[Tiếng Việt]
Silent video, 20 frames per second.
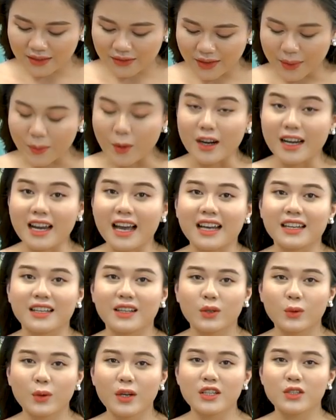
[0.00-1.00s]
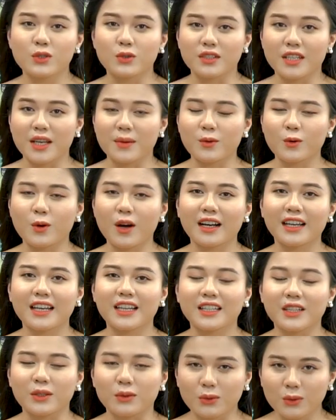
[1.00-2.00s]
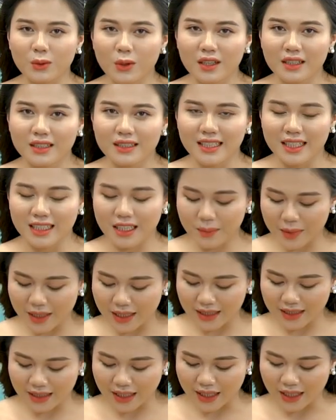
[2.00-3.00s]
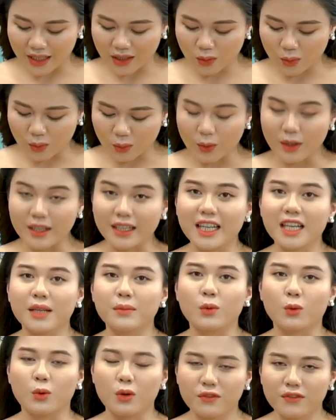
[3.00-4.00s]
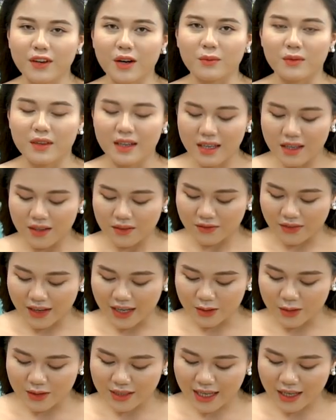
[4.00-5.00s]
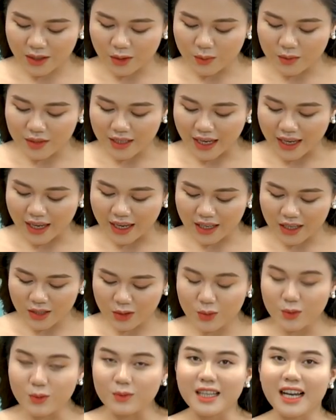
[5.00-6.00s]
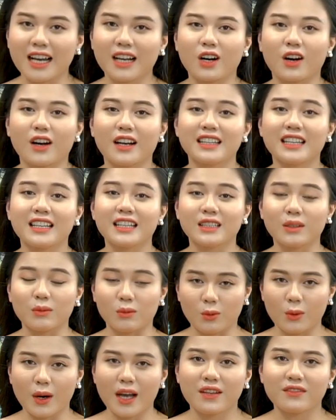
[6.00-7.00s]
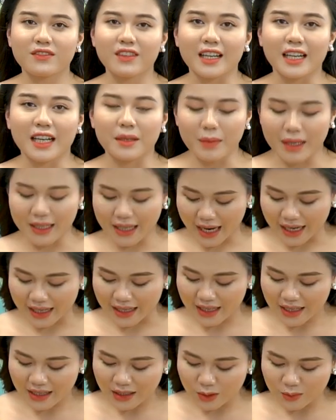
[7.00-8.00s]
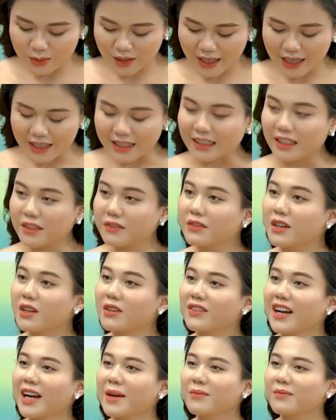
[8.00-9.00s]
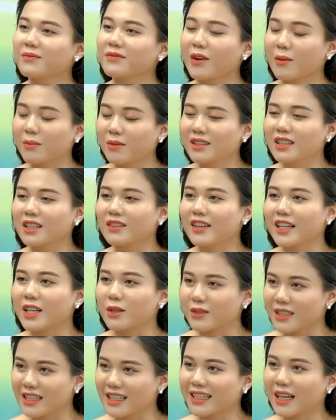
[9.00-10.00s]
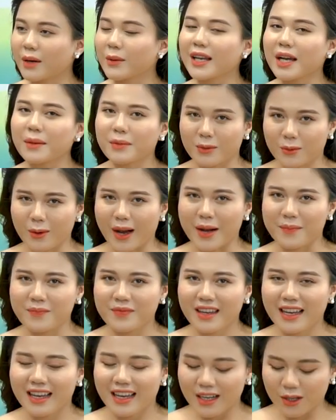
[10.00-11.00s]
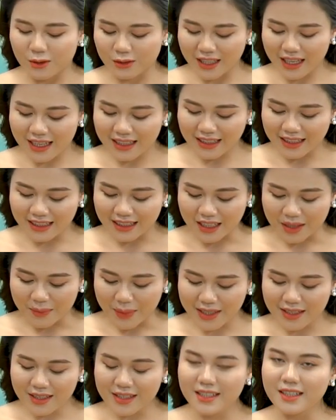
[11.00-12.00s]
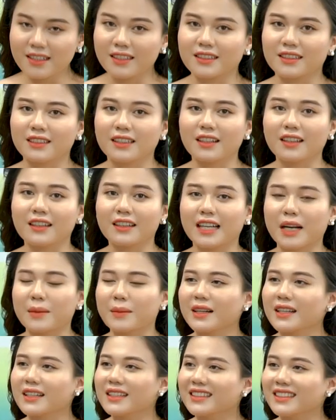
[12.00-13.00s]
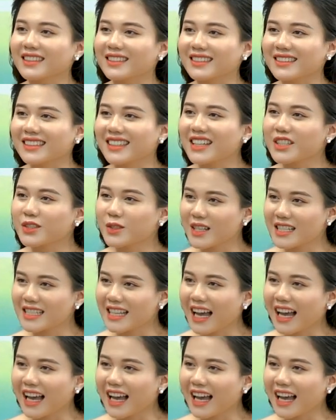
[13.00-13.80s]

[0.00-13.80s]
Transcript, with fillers: Phạm Hòa Lan, nguyên chủ nhiệm khoa nghiên cứu thuốc, trang thiết bị y tế, Cục Quân y Bộ Quốc phòng và chuyên gia cũng sẽ giúp chúng ta có cái nhìn tổng quan về căn bệnh này cũng như là những cái phương pháp phòng ngừa và điều trị cao huyết áp hiệu quả. Đầu tiên thì à, Mai Hương xin được gửi lời cảm ơn tới à, chuyên